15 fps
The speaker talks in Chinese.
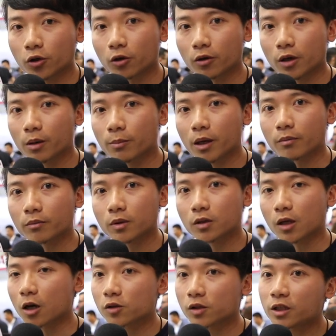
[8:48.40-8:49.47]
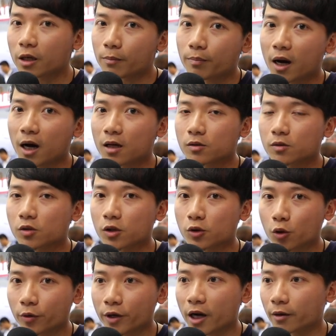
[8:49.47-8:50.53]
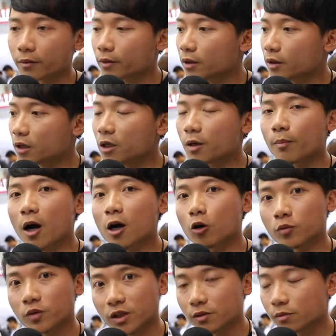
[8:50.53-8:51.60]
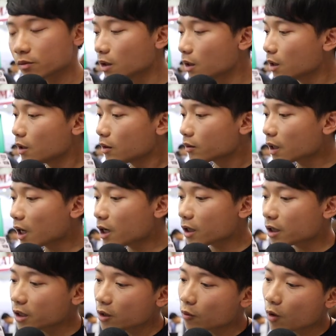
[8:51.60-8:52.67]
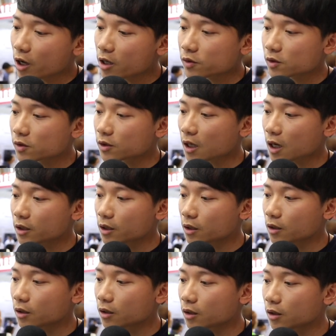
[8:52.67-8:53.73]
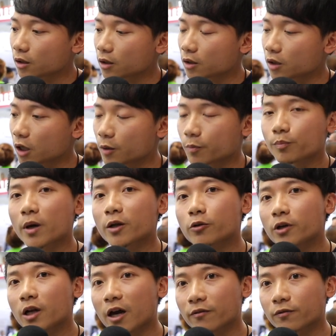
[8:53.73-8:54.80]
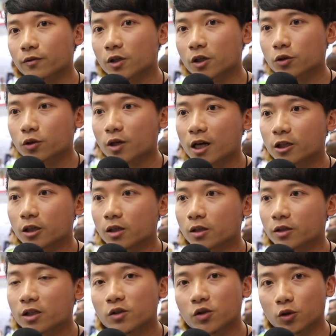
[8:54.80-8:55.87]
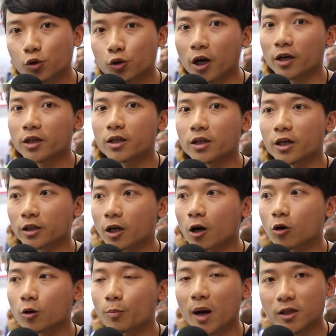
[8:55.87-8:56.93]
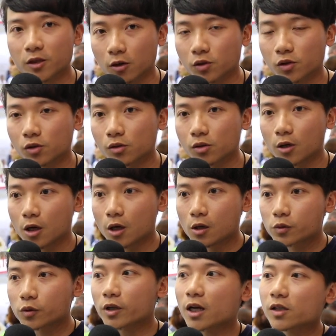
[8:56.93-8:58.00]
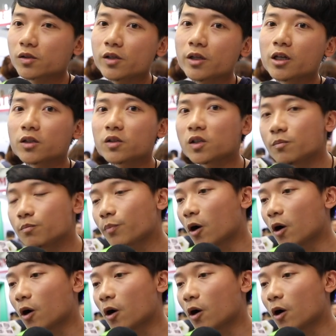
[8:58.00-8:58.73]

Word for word: 九 mm，然后一点八的重量，一点八公斤。那另外是它的呃 battery life，也就是它的电池续航力也到了八小时，所以它是一个轻